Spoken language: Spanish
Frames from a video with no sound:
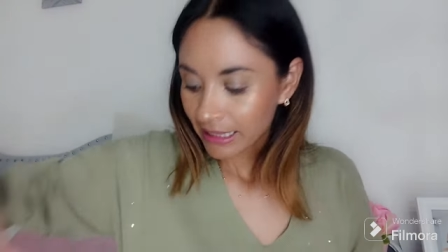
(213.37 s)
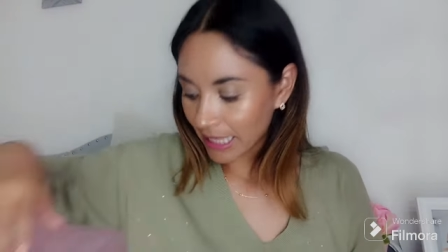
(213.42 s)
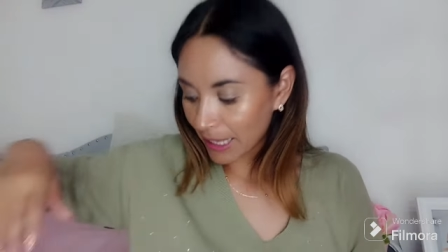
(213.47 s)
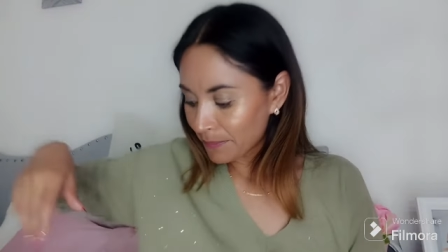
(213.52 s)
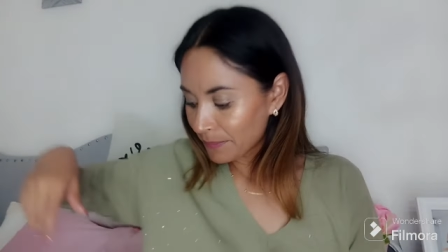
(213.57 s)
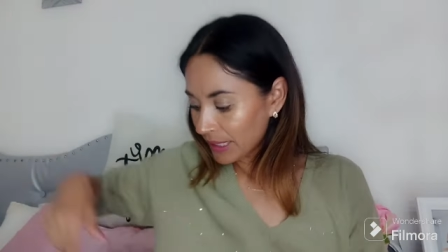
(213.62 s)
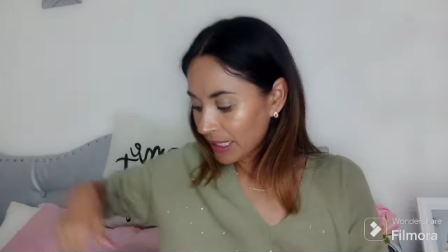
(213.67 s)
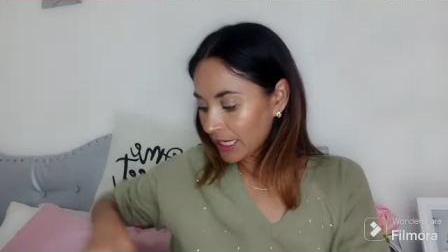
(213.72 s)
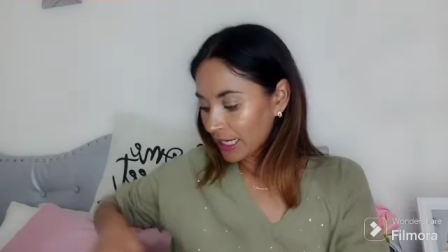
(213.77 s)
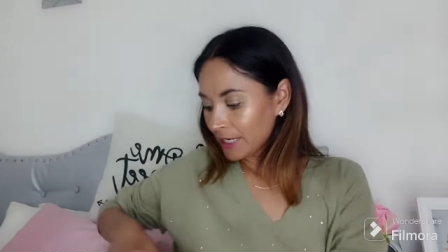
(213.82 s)

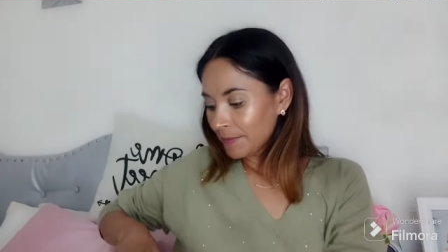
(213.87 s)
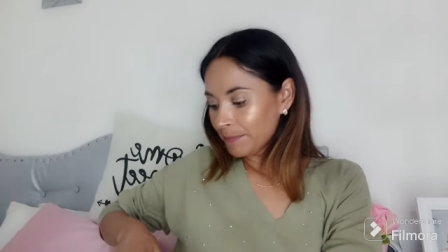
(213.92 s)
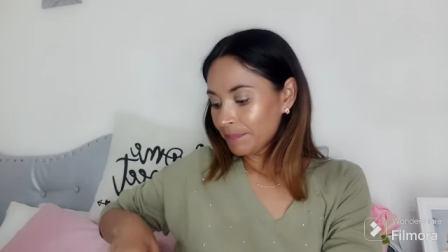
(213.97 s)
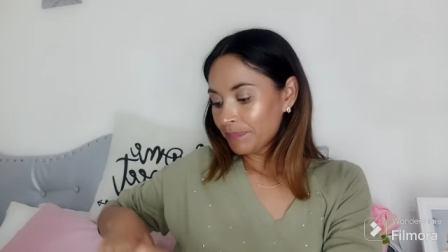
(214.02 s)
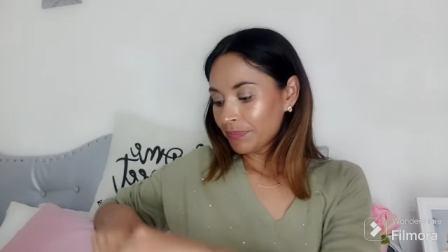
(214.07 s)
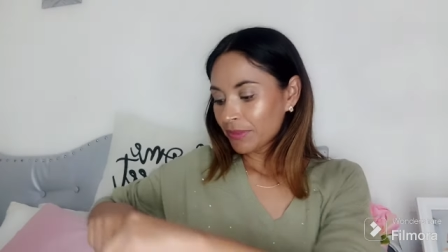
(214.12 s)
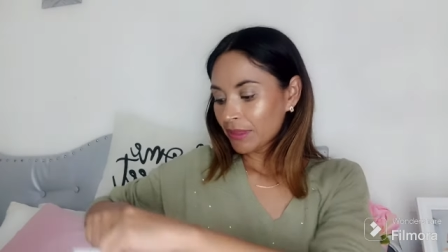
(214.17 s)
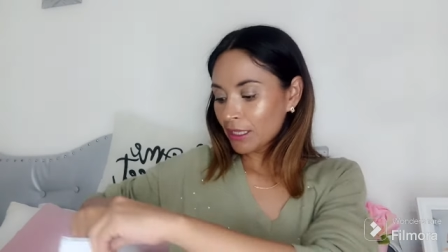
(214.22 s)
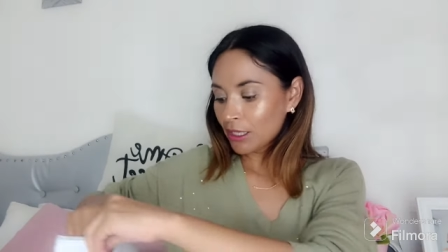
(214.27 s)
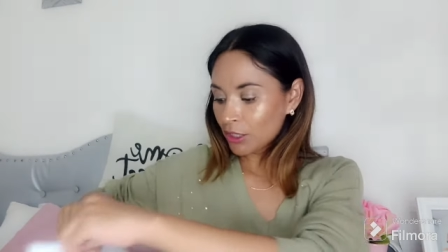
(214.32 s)
También
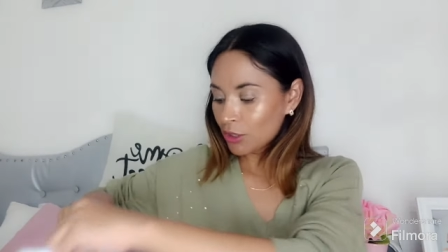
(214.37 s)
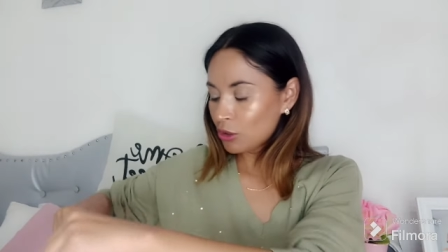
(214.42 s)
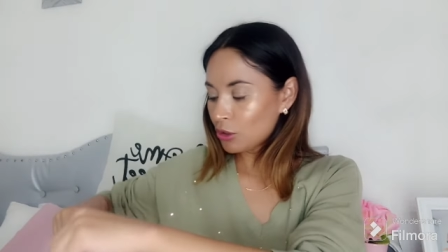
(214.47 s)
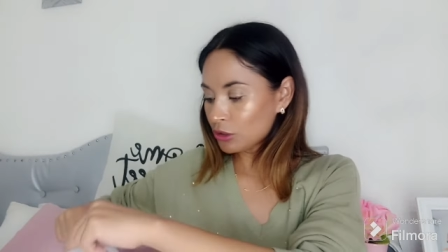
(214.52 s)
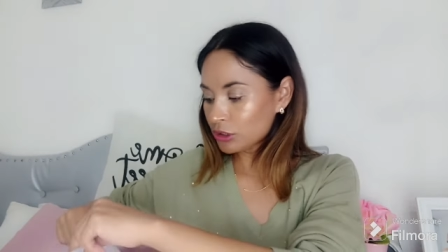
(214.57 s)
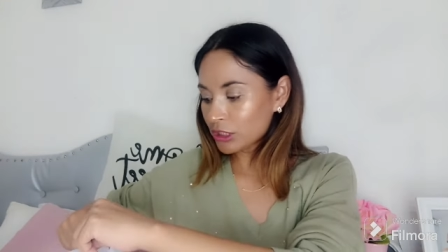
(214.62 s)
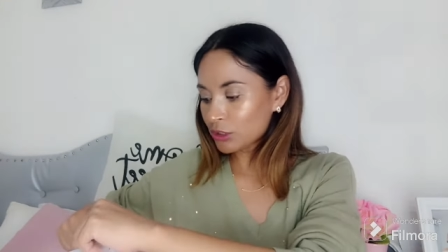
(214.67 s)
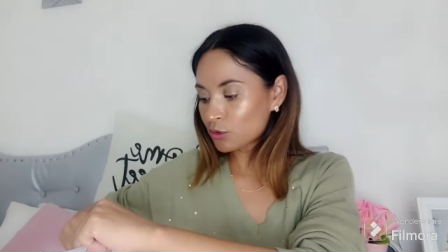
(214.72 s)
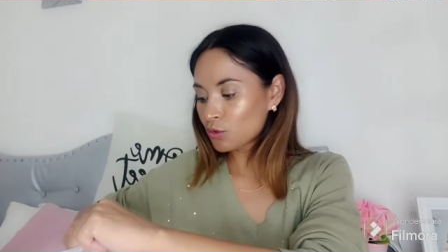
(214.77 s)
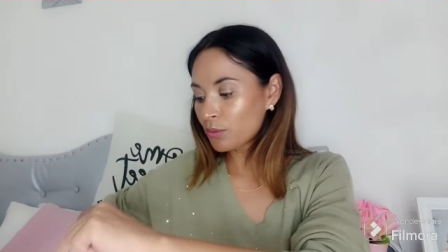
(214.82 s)

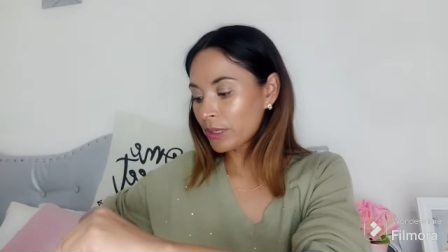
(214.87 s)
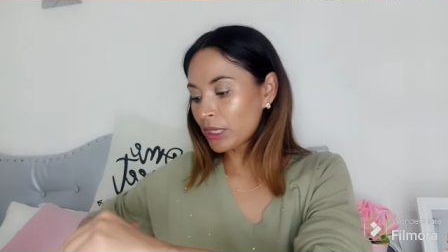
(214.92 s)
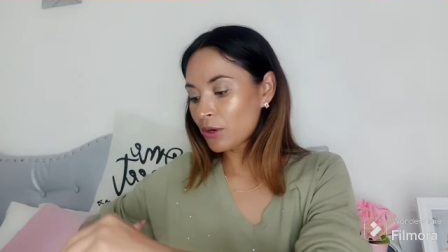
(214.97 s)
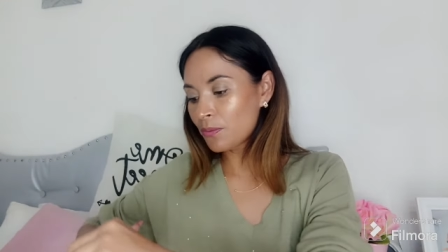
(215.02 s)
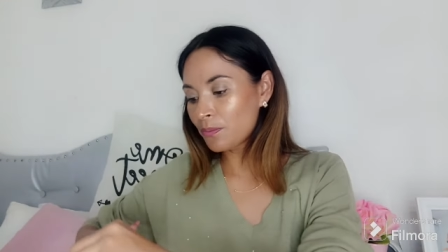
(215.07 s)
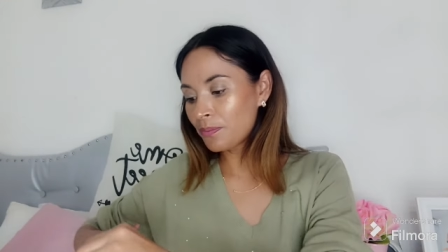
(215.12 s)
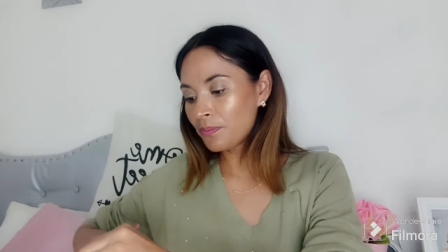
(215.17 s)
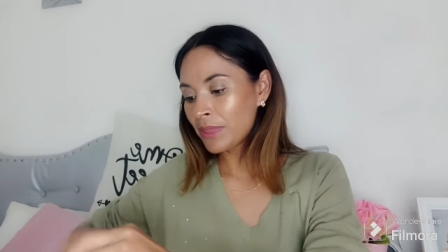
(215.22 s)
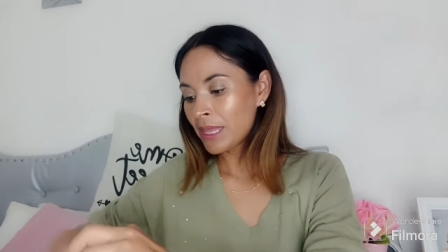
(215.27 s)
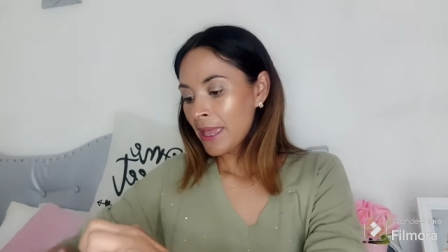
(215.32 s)
nos
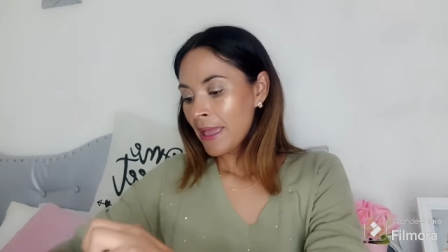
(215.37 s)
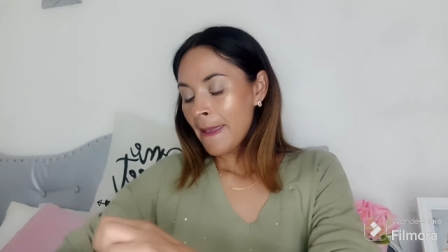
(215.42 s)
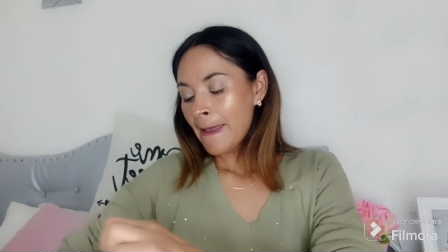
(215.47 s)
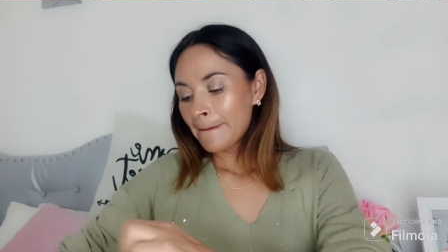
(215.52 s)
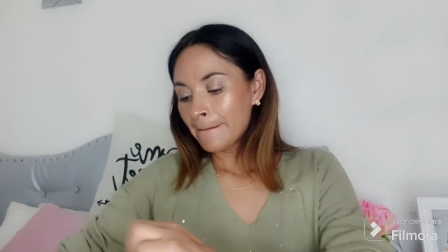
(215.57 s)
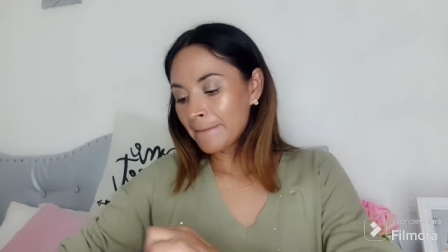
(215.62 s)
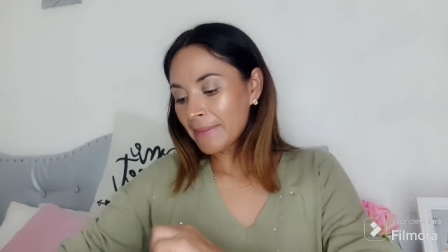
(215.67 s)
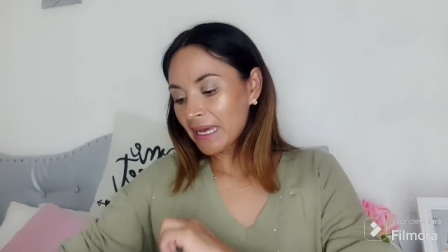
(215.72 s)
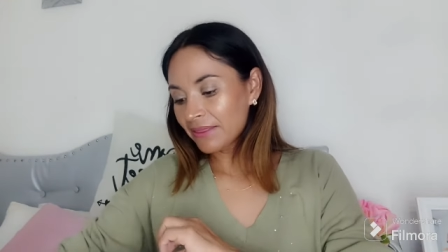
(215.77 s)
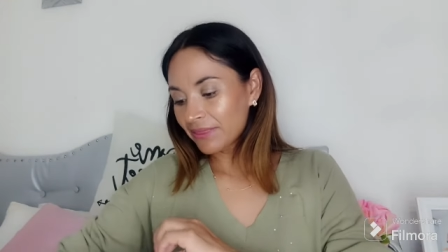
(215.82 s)
estuvieron
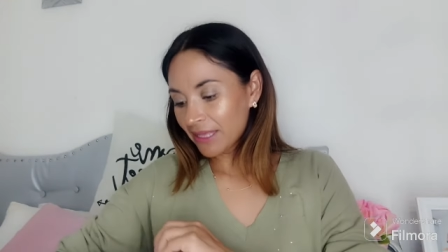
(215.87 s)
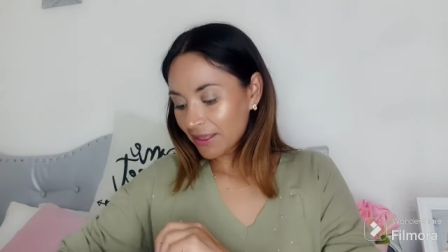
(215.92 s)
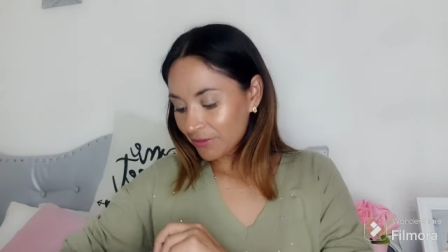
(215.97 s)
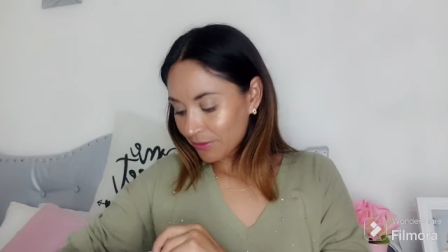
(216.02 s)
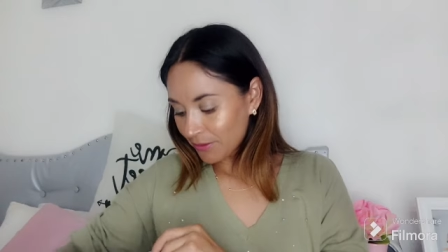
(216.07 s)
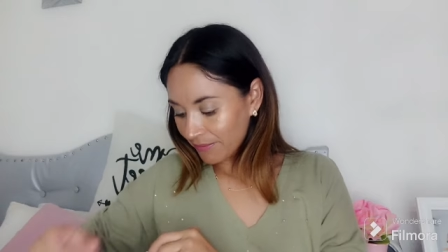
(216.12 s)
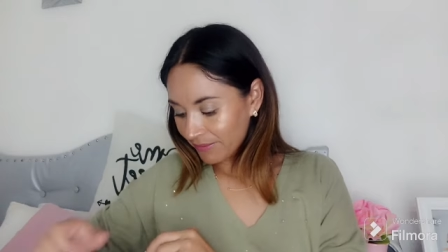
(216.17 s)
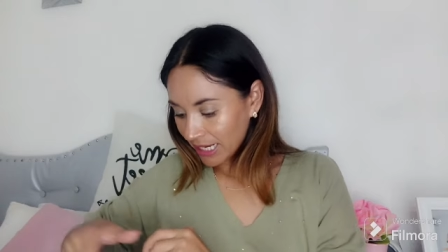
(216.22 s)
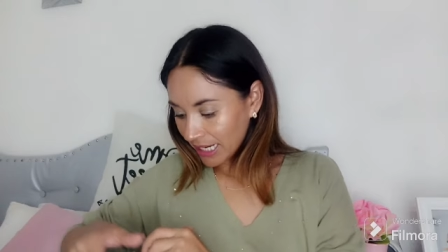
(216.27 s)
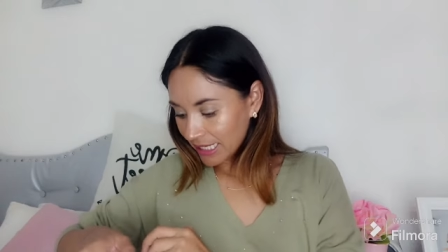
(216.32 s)

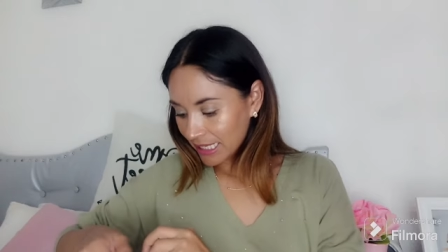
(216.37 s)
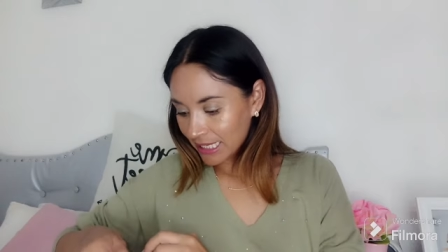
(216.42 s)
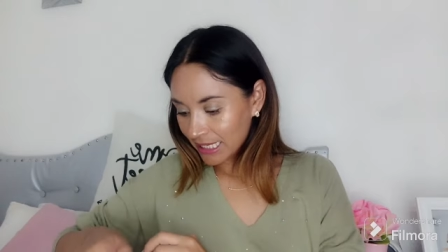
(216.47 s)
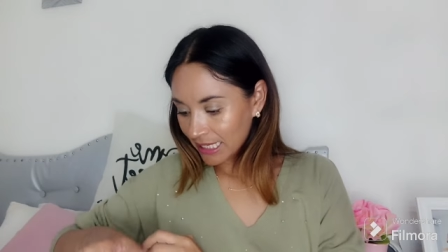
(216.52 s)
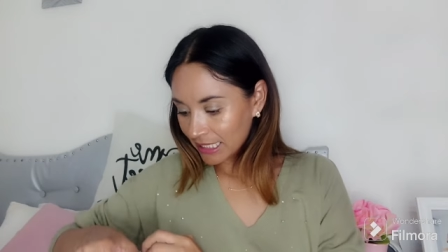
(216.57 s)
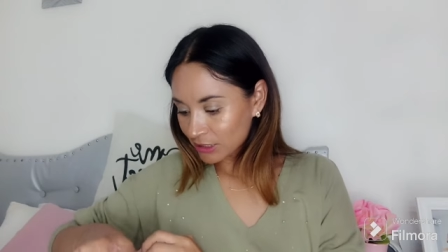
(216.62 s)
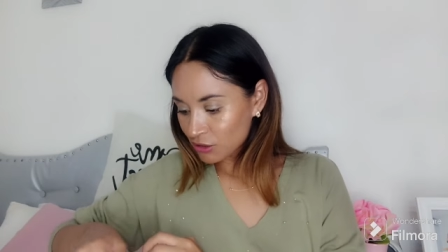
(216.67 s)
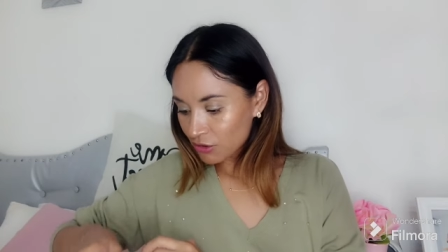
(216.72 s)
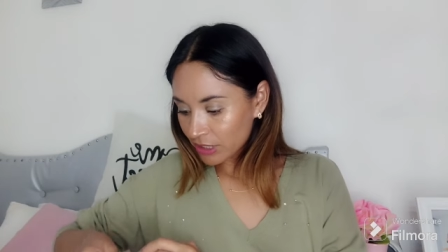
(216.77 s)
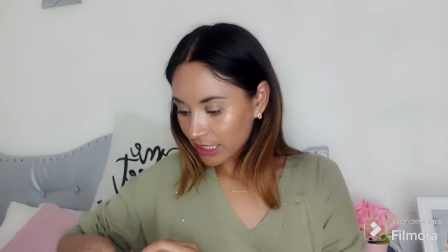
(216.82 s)
mandando a ver aquí
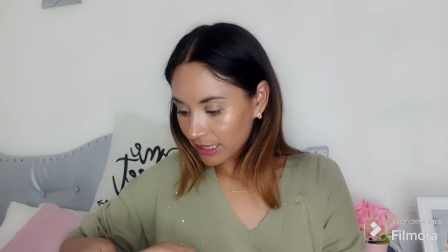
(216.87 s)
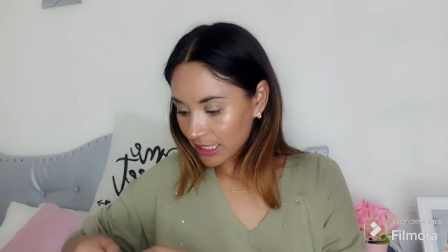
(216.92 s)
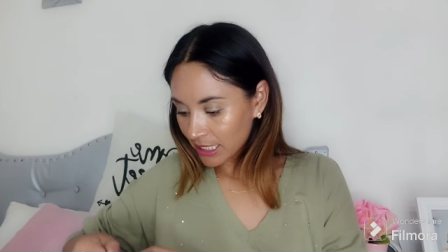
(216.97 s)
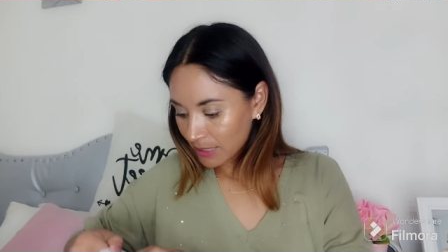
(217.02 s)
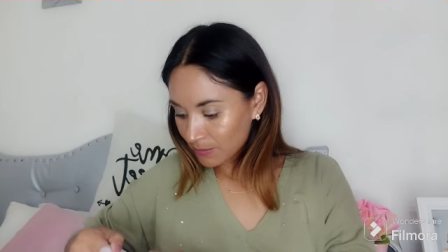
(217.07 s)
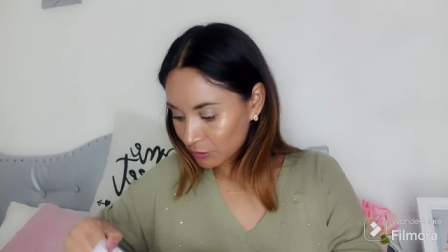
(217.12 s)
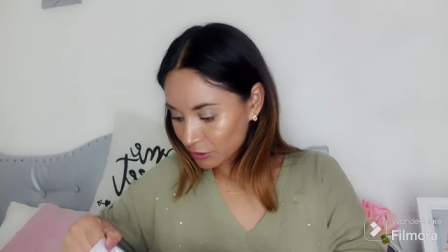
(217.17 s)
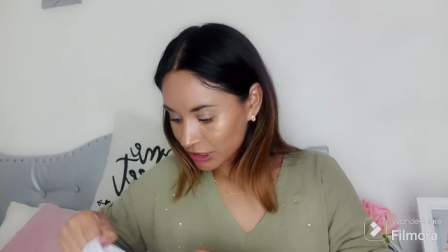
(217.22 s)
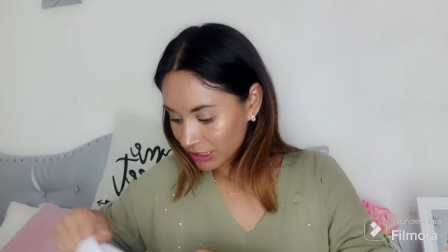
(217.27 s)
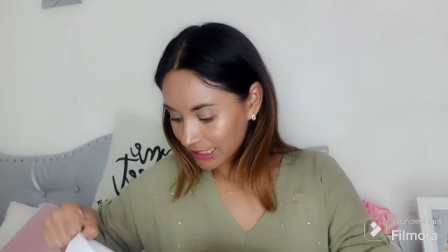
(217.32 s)
qué es lo que
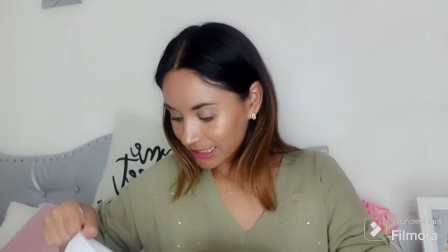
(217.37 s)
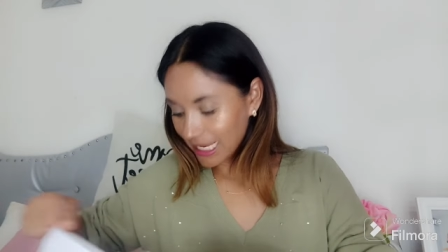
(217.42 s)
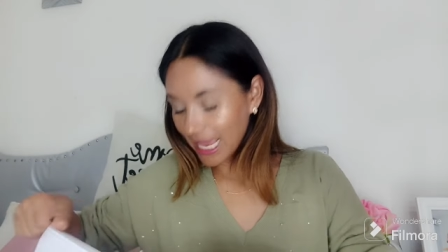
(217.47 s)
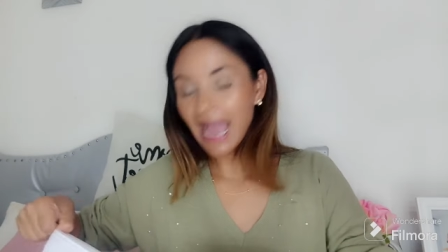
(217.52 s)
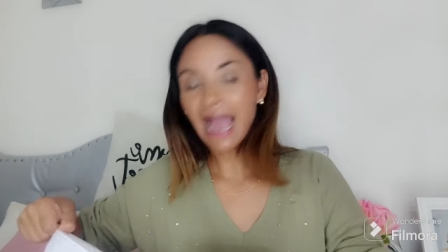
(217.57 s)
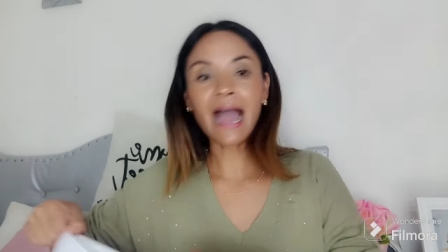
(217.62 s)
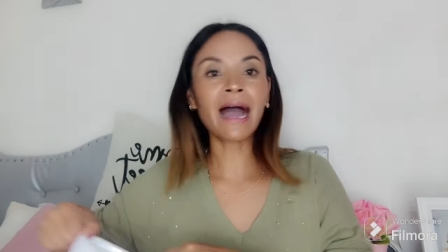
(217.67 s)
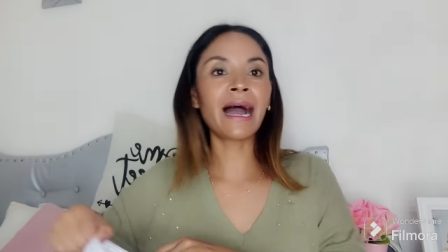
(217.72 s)
tenemos, chicas.